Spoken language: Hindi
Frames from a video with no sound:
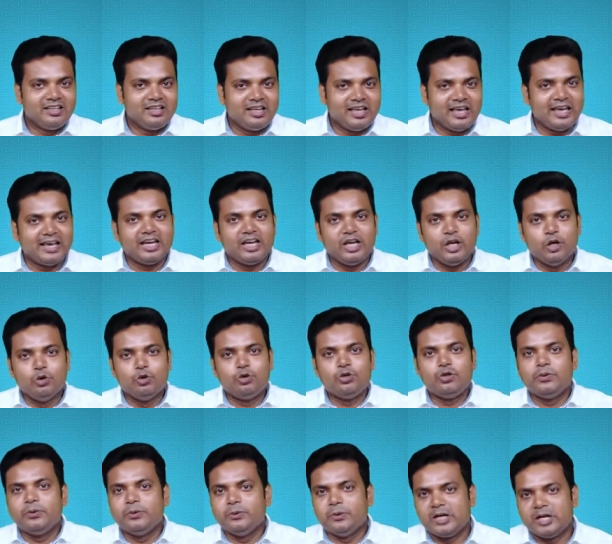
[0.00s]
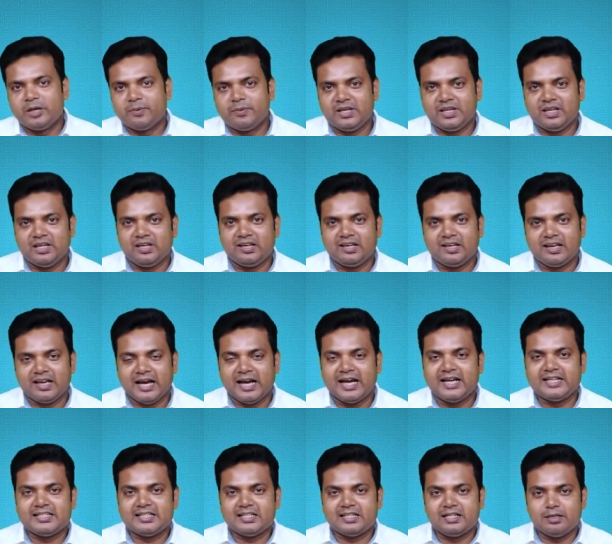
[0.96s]
एक यूट्यूबर भी
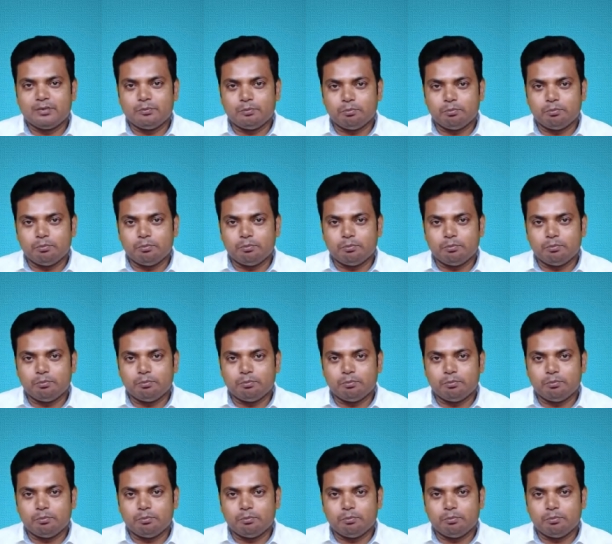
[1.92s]
ऐसा